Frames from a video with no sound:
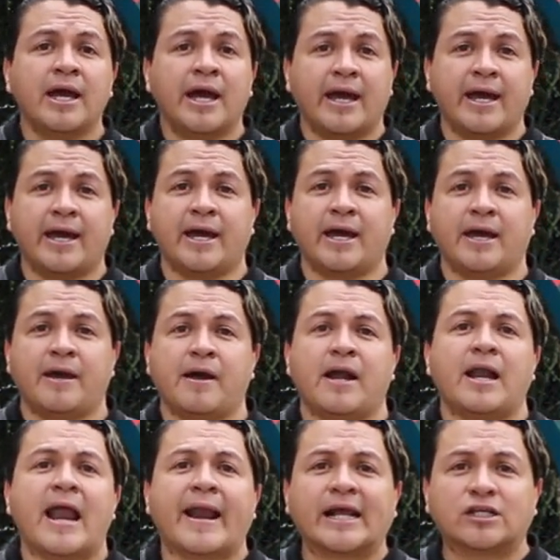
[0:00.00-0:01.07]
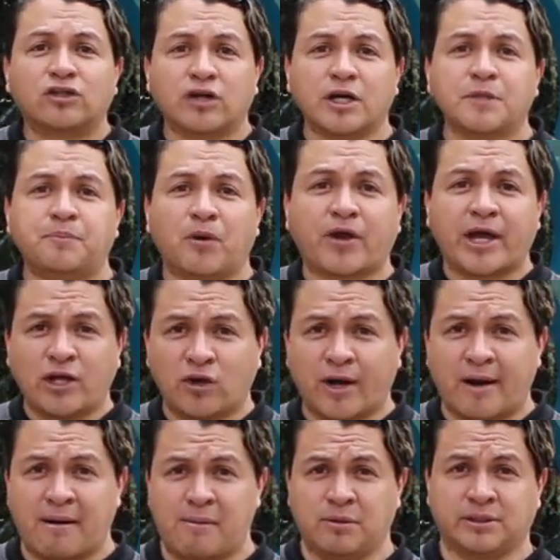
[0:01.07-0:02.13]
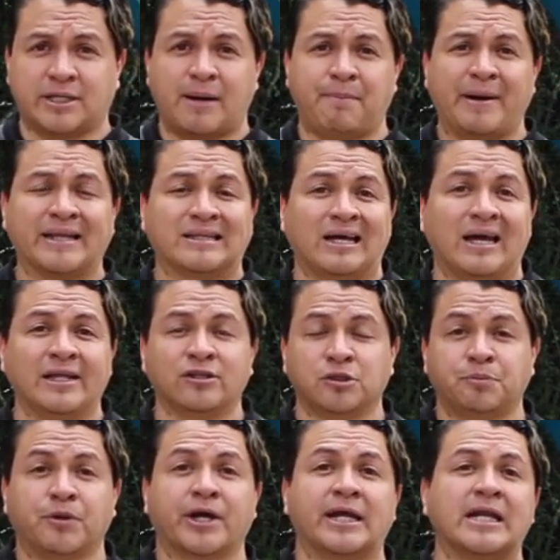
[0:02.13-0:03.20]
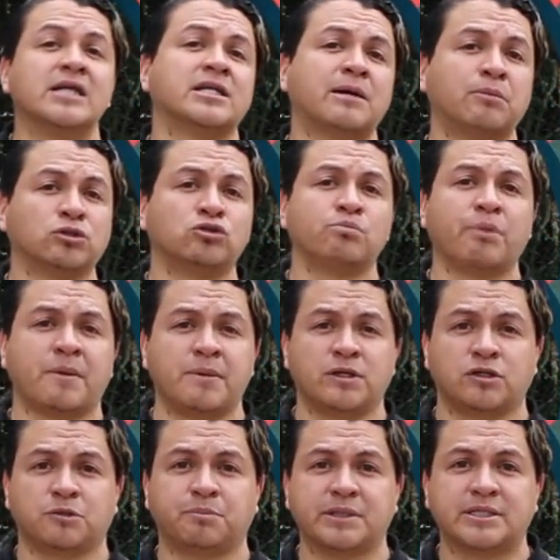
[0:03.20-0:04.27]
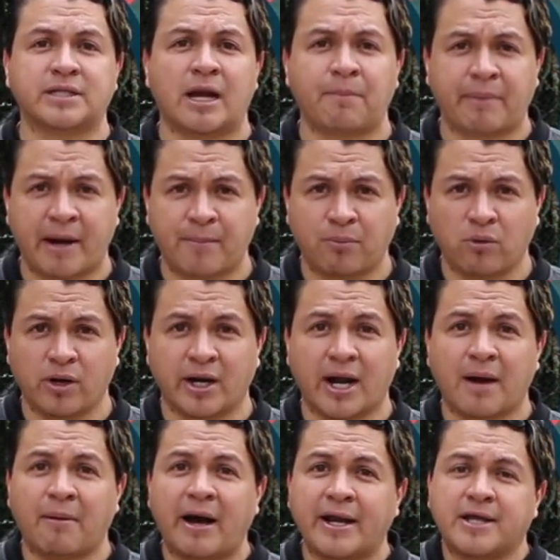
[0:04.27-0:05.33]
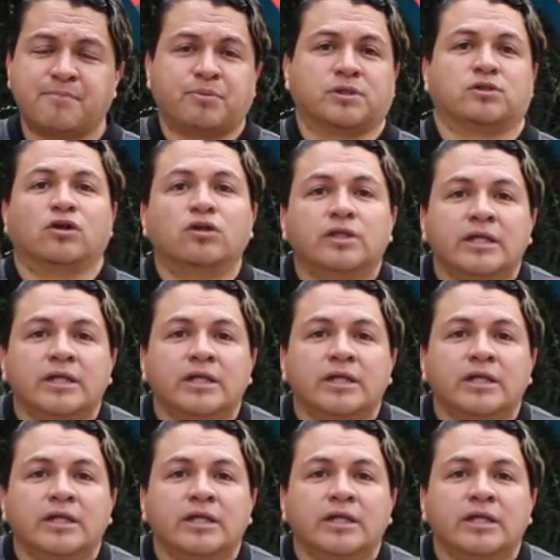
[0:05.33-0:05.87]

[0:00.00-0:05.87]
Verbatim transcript: Eh, la razón es por qué no grabamos en la parte de adentro es porque necesitamos un permiso especial para poder grabar y pues no lo